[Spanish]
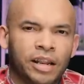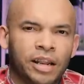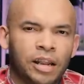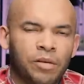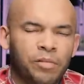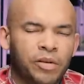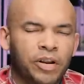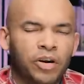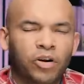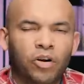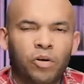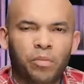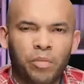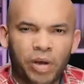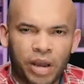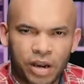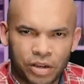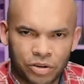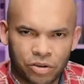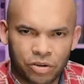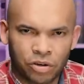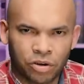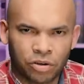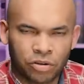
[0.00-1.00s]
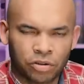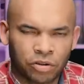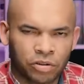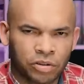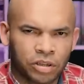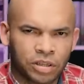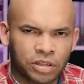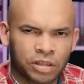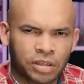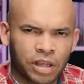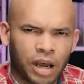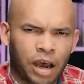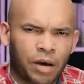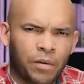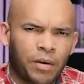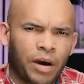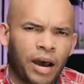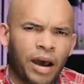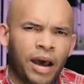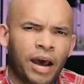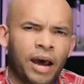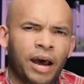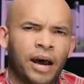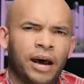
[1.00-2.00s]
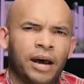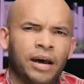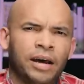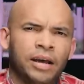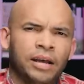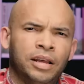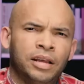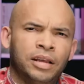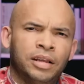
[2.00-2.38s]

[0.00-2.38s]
libre comercio, donde estaba